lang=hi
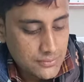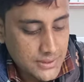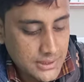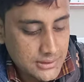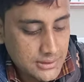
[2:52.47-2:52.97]
तो
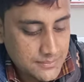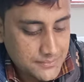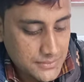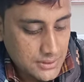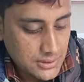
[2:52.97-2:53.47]
फ्रेंड्स
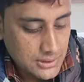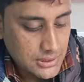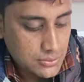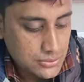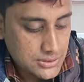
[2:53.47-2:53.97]

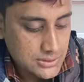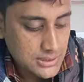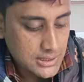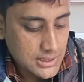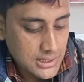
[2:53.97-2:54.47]
ये कुछ
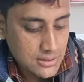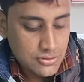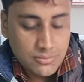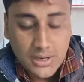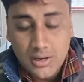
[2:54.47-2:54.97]
जानकारी
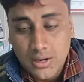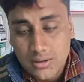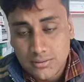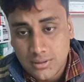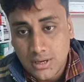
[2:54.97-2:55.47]
जो
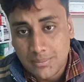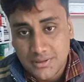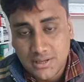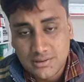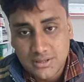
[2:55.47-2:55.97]
मैं
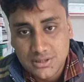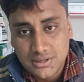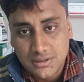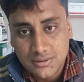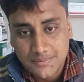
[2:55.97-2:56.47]
आपके साथ साझा
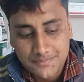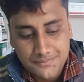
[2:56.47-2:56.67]
की